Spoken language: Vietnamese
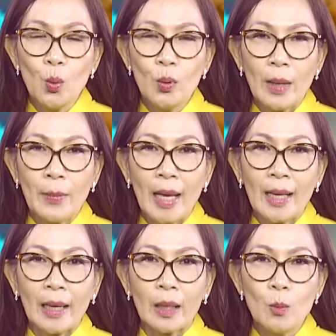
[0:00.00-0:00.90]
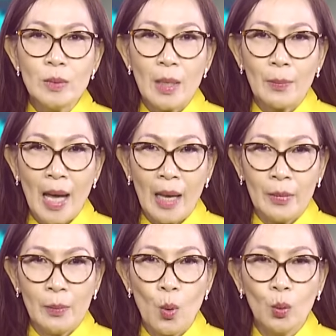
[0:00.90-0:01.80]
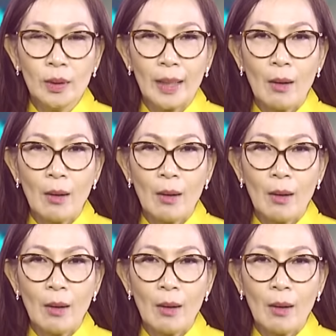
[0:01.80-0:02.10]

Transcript: thu năm 2024